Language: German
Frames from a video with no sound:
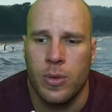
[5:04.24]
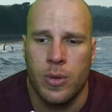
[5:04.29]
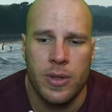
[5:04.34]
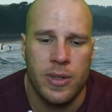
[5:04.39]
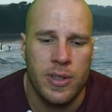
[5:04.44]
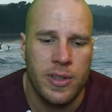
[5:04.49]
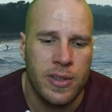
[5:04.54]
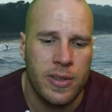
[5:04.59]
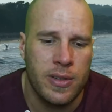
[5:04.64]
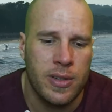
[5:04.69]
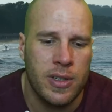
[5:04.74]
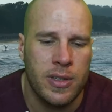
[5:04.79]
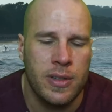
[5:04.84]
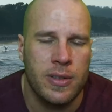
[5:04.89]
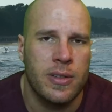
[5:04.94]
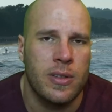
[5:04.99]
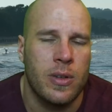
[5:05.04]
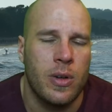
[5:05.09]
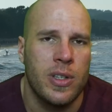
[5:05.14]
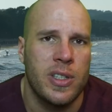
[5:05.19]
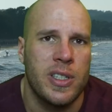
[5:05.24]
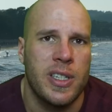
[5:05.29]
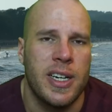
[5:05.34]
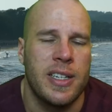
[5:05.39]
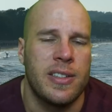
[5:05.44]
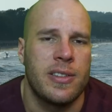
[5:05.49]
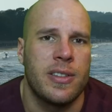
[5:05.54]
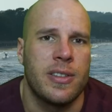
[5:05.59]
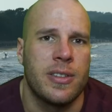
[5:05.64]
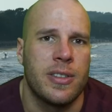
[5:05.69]
und euch
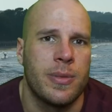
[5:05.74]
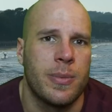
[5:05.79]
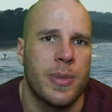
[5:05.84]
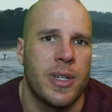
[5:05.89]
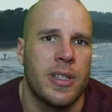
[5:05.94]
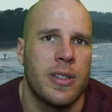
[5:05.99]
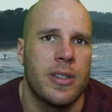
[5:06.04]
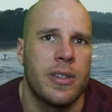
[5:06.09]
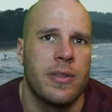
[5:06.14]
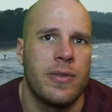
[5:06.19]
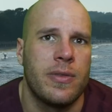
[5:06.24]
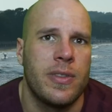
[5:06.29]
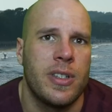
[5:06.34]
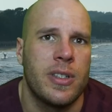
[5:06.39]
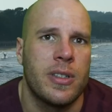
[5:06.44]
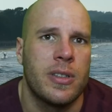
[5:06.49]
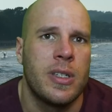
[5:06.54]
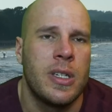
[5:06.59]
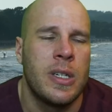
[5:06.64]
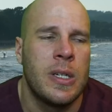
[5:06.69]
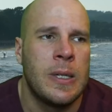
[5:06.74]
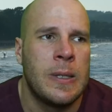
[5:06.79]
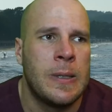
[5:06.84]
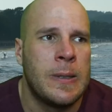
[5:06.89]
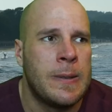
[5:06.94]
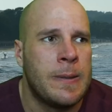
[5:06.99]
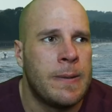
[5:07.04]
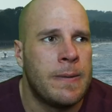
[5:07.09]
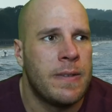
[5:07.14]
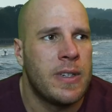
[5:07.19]
geistig nicht mehr irgendwie
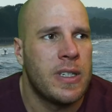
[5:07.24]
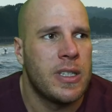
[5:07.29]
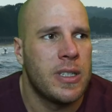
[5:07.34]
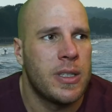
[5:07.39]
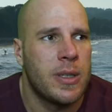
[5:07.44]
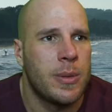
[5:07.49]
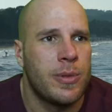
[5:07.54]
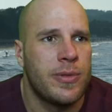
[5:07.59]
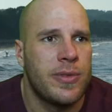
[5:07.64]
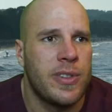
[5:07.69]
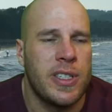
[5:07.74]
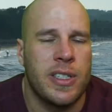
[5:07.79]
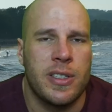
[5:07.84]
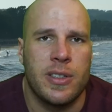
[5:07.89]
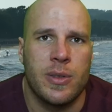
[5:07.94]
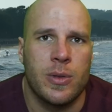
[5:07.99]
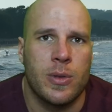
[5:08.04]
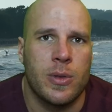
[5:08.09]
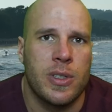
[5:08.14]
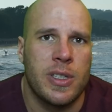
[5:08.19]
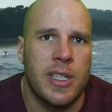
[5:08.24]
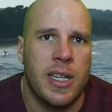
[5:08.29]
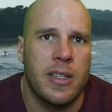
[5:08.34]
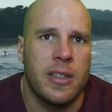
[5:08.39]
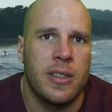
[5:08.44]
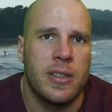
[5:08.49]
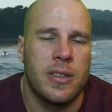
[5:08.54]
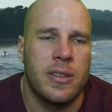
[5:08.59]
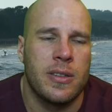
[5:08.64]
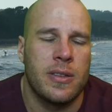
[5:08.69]
äh, bewegt, so
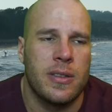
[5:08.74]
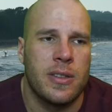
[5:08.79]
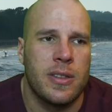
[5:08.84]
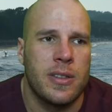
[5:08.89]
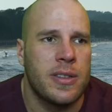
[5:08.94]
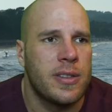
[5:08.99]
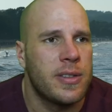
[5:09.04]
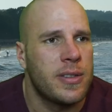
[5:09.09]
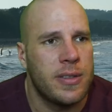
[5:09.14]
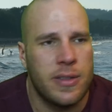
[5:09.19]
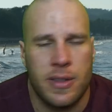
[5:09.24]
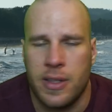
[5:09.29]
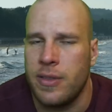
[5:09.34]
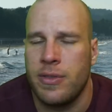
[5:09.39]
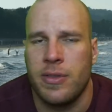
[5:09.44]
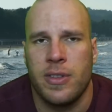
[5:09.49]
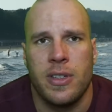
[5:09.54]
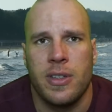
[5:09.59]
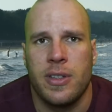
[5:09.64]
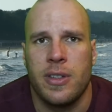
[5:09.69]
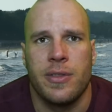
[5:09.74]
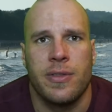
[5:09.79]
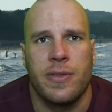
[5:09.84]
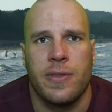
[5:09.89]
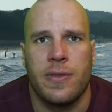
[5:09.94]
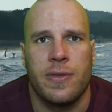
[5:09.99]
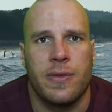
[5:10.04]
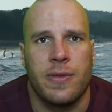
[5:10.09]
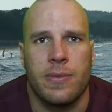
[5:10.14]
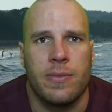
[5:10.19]
dann ist definitiv,
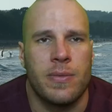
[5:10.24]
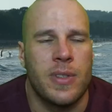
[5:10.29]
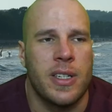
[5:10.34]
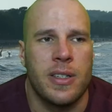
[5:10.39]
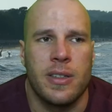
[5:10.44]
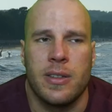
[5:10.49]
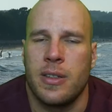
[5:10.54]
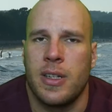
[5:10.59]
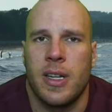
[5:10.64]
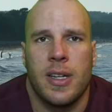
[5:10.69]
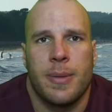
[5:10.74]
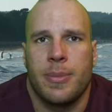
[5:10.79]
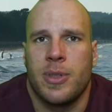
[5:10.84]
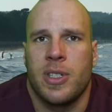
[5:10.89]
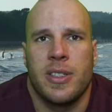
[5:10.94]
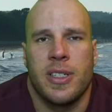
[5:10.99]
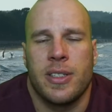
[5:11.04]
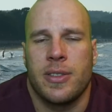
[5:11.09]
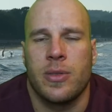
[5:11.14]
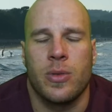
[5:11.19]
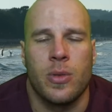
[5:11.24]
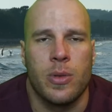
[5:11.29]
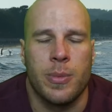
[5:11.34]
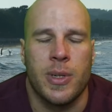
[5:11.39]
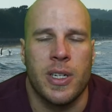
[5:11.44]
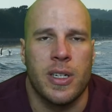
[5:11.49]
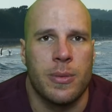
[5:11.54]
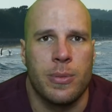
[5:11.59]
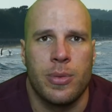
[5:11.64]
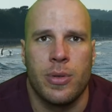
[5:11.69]
dann habt ihr
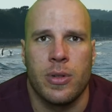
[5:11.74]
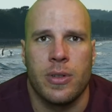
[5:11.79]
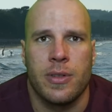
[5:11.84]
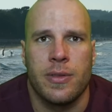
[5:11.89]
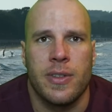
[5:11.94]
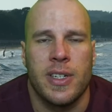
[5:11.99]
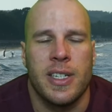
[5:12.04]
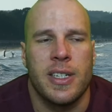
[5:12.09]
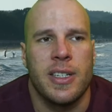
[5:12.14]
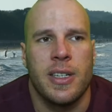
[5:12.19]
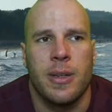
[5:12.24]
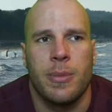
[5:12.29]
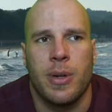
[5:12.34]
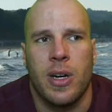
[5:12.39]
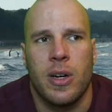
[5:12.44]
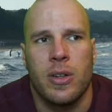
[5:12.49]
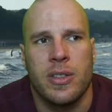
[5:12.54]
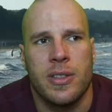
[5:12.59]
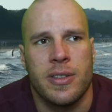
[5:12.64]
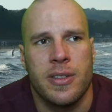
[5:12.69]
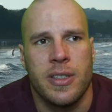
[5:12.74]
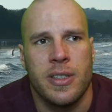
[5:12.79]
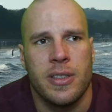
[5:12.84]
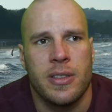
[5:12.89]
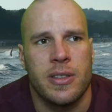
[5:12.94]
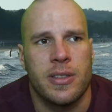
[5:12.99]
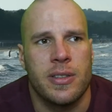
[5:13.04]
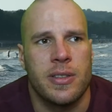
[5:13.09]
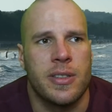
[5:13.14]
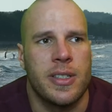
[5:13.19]
Testosteronmangel, Punkt. Weil ihr braucht es nicht.
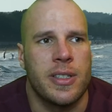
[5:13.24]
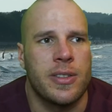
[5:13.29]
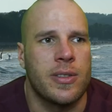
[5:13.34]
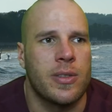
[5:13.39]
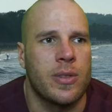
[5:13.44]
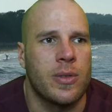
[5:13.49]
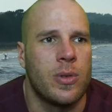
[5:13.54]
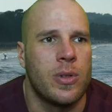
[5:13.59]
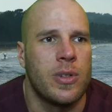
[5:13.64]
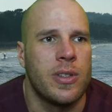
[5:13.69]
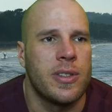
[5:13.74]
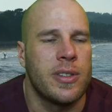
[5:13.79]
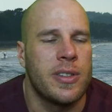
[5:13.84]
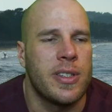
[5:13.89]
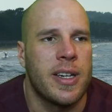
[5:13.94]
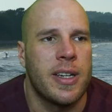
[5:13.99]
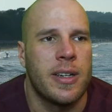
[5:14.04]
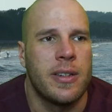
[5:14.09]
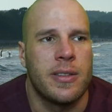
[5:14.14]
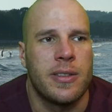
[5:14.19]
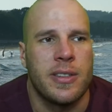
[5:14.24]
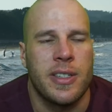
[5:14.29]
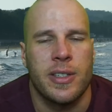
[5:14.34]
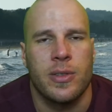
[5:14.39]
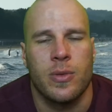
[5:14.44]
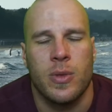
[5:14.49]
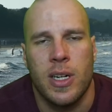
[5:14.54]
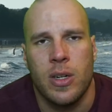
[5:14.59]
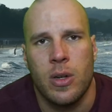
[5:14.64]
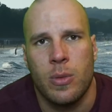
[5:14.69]
Das Testosteron ist ja ein
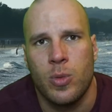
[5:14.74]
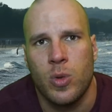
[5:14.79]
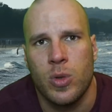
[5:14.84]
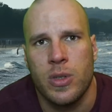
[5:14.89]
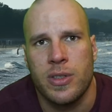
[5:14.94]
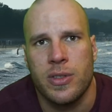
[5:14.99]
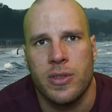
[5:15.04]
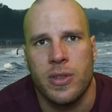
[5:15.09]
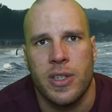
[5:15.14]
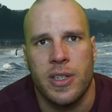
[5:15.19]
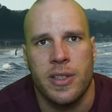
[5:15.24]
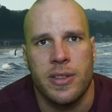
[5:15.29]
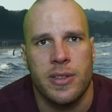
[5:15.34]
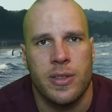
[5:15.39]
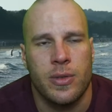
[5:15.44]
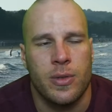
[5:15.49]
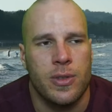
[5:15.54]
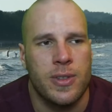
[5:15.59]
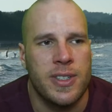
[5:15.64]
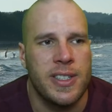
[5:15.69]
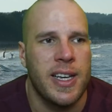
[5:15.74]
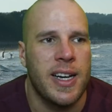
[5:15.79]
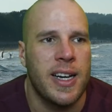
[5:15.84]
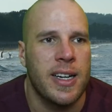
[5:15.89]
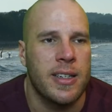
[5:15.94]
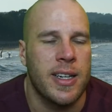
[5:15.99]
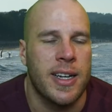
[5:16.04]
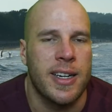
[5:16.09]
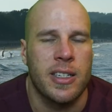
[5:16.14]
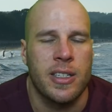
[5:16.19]
Sexualhormon, das ist ja das
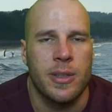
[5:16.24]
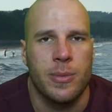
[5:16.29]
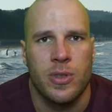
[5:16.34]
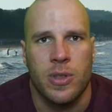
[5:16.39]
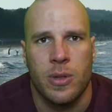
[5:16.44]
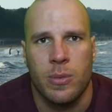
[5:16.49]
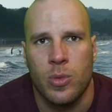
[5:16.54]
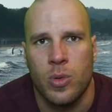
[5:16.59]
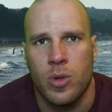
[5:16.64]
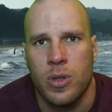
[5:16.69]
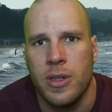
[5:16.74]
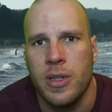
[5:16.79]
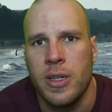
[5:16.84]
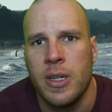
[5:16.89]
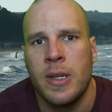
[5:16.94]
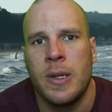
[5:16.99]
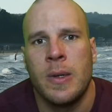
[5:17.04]
Jagdantriebshormon,